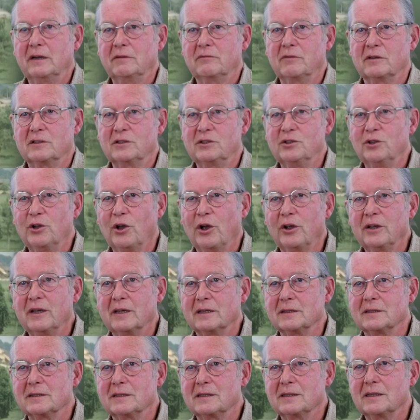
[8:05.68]
etwas
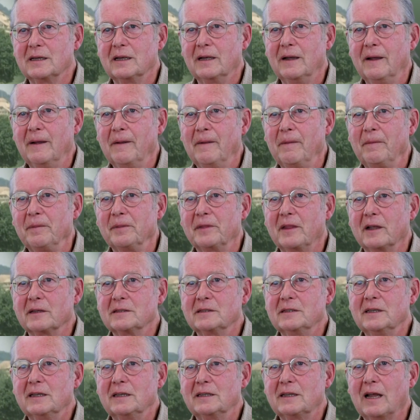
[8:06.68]
Neues,
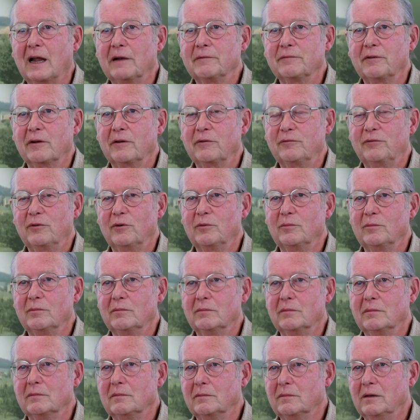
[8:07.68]
das nicht einfach
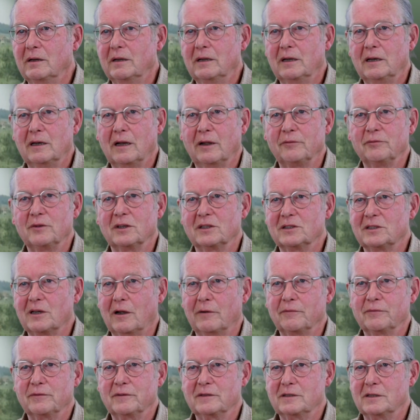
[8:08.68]
vom
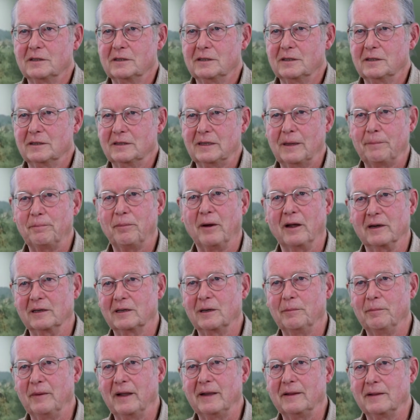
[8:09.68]

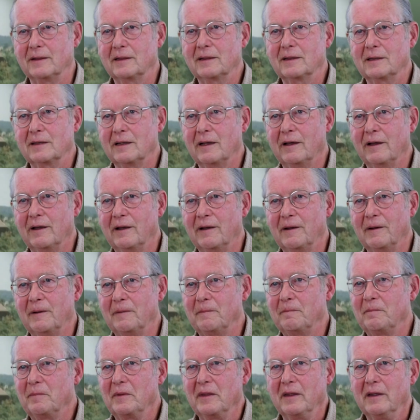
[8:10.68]
Landwirtschaftsdepartement äh,
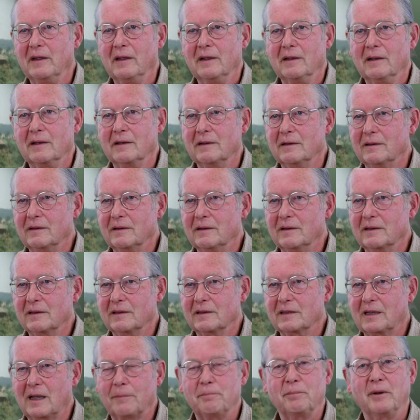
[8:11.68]

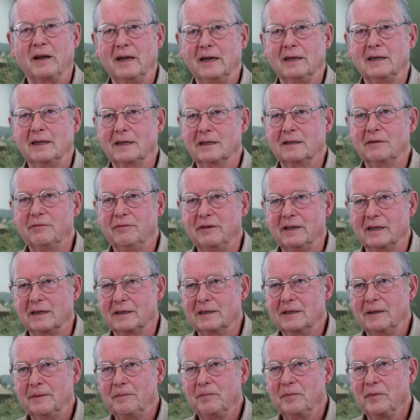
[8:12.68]
gepredigt
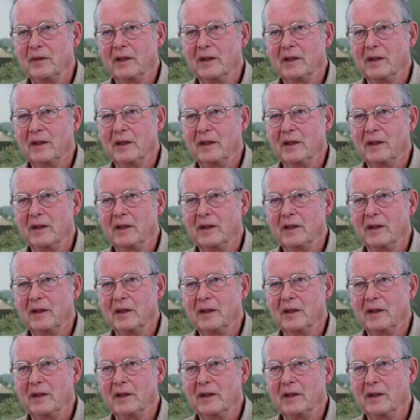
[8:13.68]
wird.